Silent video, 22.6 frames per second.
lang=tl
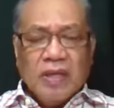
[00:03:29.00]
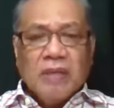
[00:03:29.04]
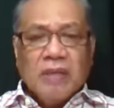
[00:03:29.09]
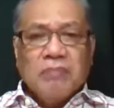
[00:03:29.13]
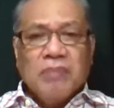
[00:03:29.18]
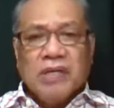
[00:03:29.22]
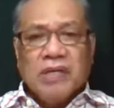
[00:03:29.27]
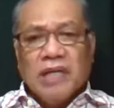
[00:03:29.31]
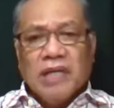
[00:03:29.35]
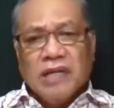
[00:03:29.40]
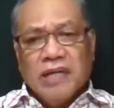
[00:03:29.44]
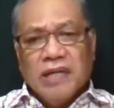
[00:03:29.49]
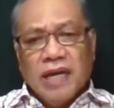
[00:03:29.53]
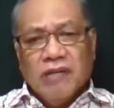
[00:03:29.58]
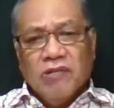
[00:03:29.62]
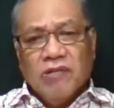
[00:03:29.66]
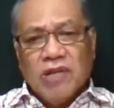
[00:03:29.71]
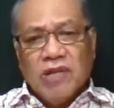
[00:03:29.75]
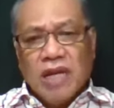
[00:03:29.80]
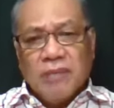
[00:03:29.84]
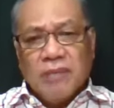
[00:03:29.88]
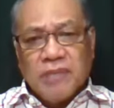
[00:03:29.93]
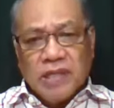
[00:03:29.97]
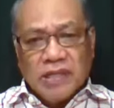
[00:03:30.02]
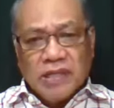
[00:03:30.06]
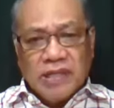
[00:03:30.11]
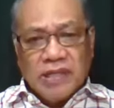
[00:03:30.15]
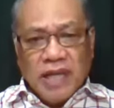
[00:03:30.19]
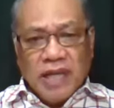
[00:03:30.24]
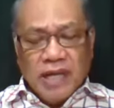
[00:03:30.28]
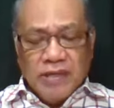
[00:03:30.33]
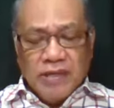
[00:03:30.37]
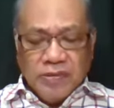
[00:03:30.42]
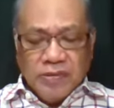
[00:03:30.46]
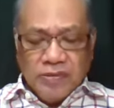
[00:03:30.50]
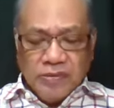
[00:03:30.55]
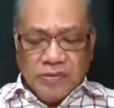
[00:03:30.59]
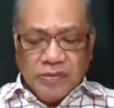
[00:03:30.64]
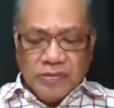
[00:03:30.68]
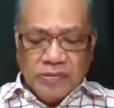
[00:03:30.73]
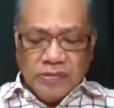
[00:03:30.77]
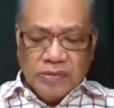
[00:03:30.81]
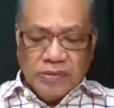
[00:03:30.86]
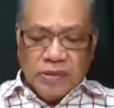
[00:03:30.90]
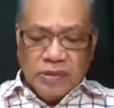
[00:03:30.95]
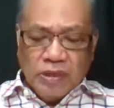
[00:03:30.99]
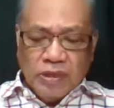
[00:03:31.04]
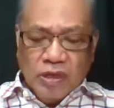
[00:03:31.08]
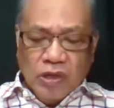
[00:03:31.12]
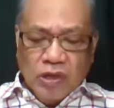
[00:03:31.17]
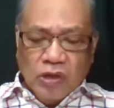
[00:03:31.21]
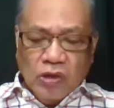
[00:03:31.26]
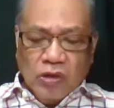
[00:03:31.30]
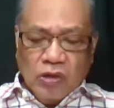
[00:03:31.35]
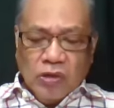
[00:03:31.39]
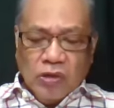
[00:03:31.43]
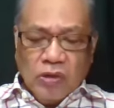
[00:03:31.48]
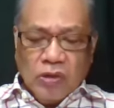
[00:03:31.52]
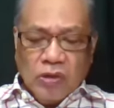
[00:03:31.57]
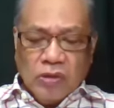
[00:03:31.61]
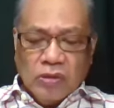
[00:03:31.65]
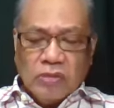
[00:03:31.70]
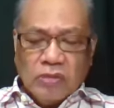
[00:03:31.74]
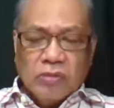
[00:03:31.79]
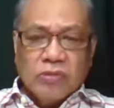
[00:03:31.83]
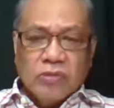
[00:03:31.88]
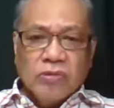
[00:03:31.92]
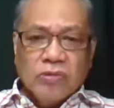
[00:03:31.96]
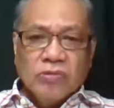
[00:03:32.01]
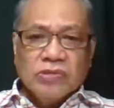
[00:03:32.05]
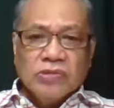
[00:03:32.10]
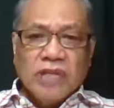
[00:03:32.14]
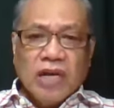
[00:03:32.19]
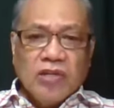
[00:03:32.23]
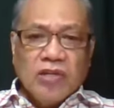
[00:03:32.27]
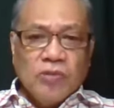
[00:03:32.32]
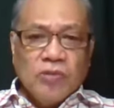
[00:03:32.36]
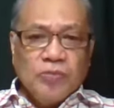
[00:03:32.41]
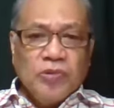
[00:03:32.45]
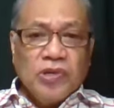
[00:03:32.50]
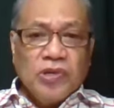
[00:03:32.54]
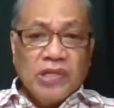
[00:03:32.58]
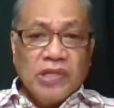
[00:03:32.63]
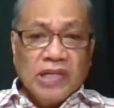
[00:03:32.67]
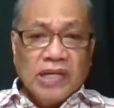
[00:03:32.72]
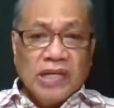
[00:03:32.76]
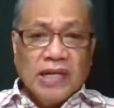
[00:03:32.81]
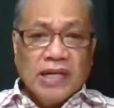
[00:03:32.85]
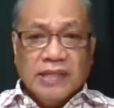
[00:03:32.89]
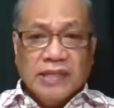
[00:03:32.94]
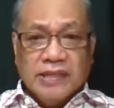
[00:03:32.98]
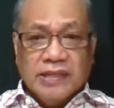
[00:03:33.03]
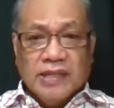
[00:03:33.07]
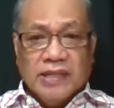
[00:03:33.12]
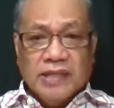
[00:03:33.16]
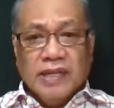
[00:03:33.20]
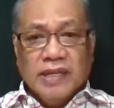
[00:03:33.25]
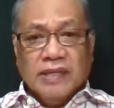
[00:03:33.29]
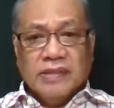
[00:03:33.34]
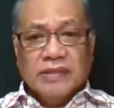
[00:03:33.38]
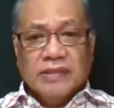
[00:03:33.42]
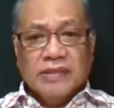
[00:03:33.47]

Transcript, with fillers: Mananalo lamang tayo kung tayo po'y nakahanda.